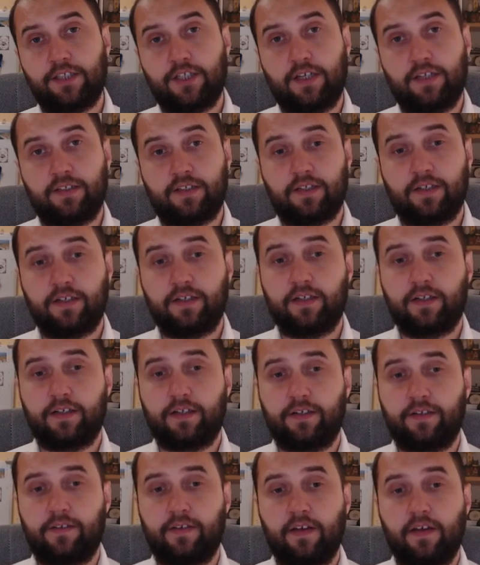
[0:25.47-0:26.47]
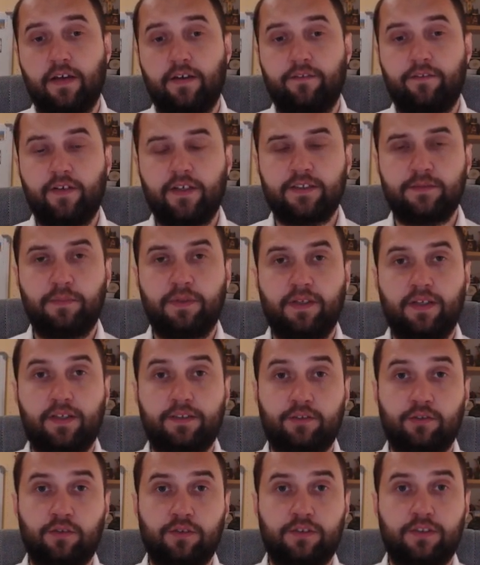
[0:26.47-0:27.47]
жанра игры, Фэс была
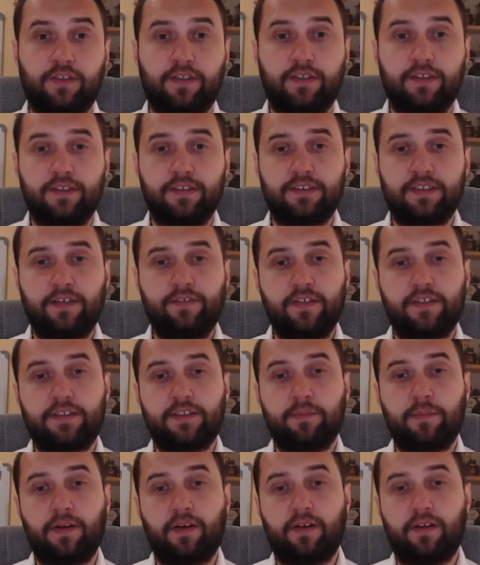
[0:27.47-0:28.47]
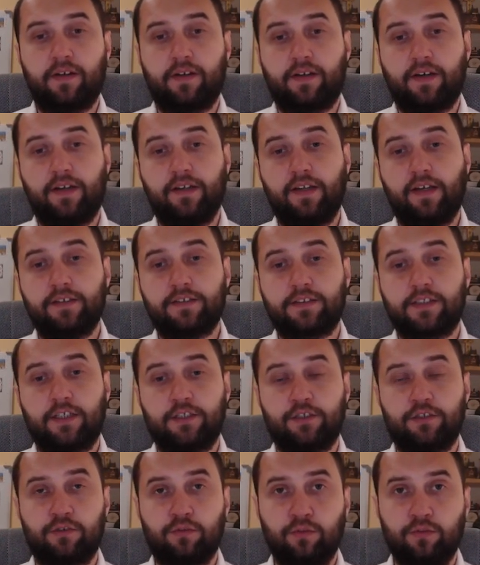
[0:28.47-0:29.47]
создана независимой
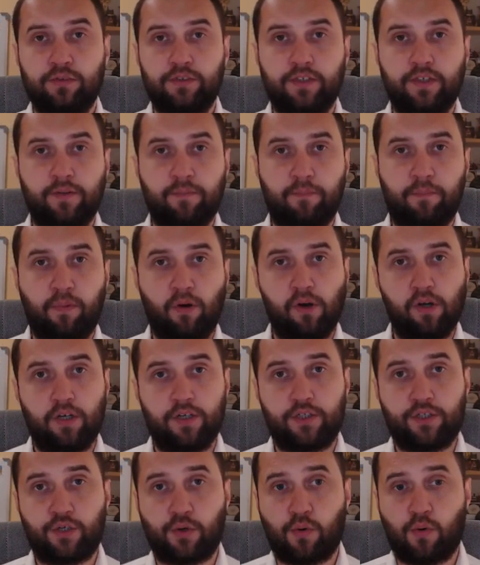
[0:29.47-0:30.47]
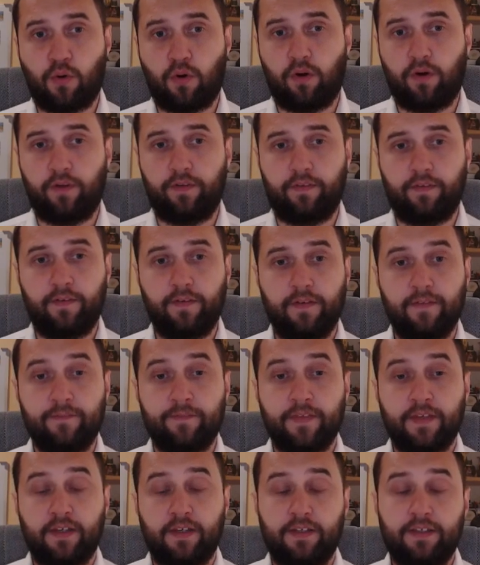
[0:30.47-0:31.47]
канадской студией Polytron
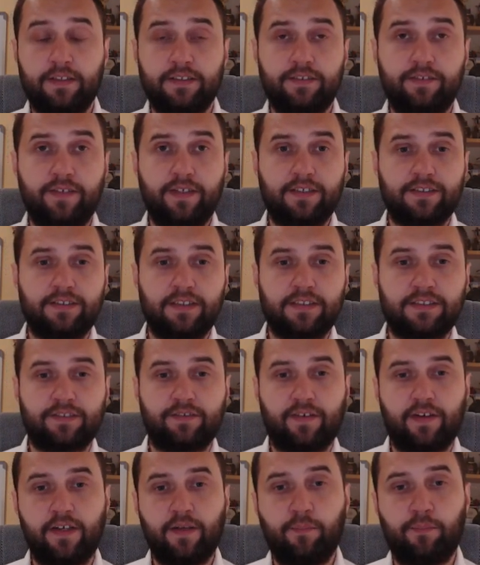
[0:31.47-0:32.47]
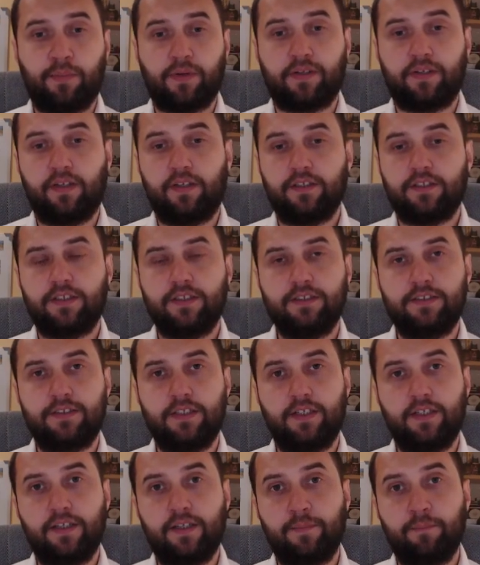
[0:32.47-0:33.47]
и известна своим
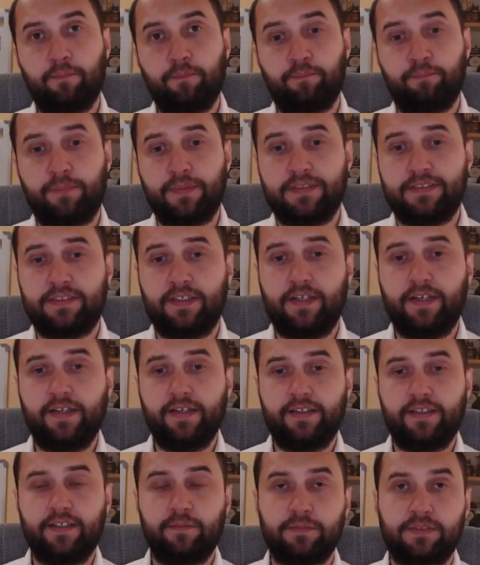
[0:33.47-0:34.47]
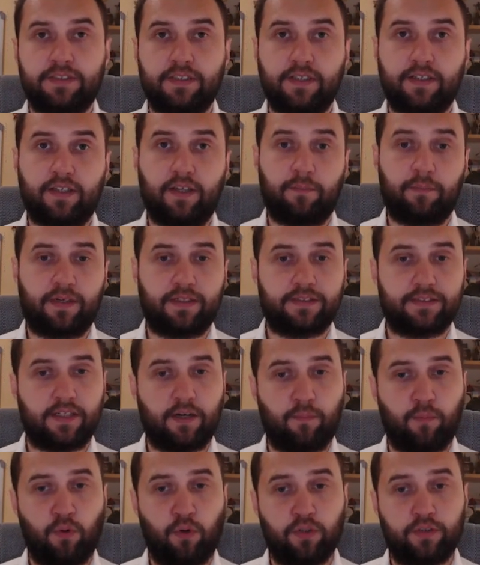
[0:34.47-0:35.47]
продолжительным пятилетним циклом
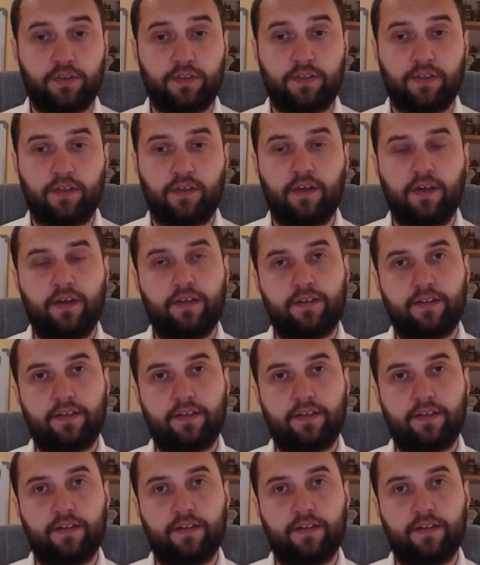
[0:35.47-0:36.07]
разработки,